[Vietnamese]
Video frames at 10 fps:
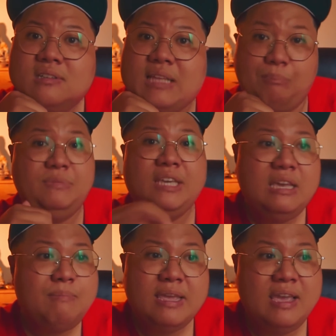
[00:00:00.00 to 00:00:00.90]
thậm
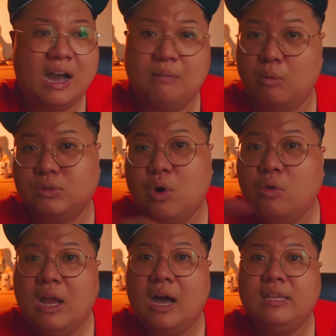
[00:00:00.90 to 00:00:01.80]
chí bây giờ một
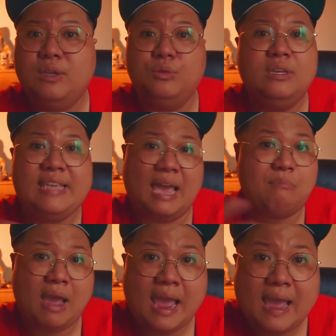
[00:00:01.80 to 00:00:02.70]
số nơi ví dụ như nhà
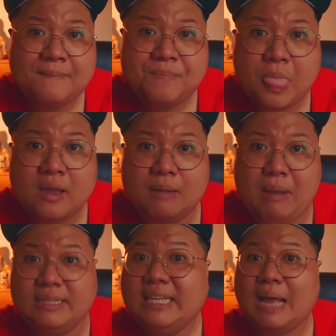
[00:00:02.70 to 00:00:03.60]
ma
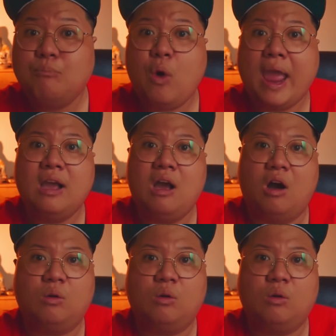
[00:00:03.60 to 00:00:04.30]
bạn đi tham quan họ